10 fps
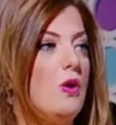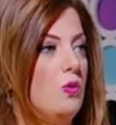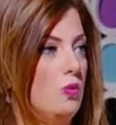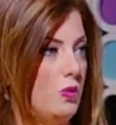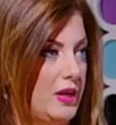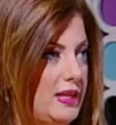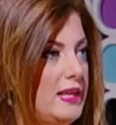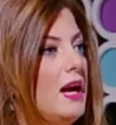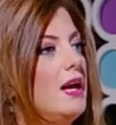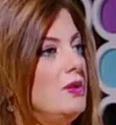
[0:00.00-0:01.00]

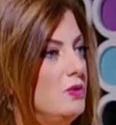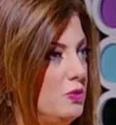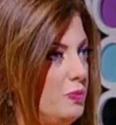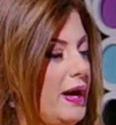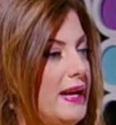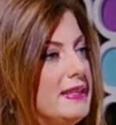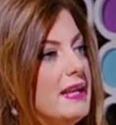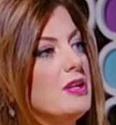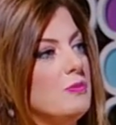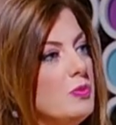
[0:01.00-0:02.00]
وخلال وبعد
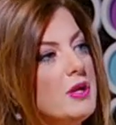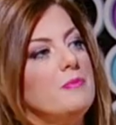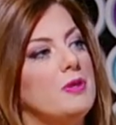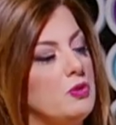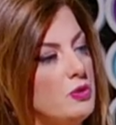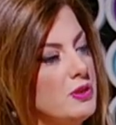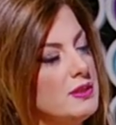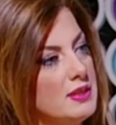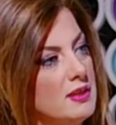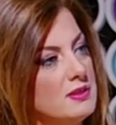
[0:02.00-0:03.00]
لانه ممكن برضه انه
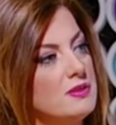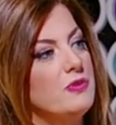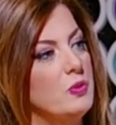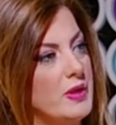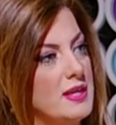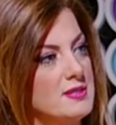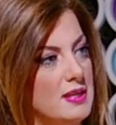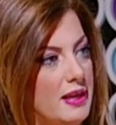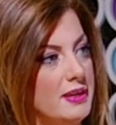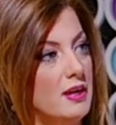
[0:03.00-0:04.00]
ينتقل للطفل
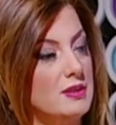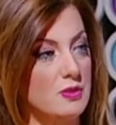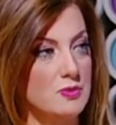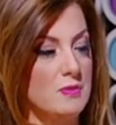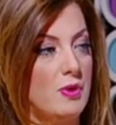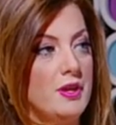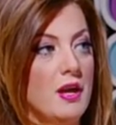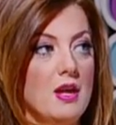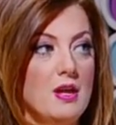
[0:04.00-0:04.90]
وياثر عليه اكثر وزي ما قلنا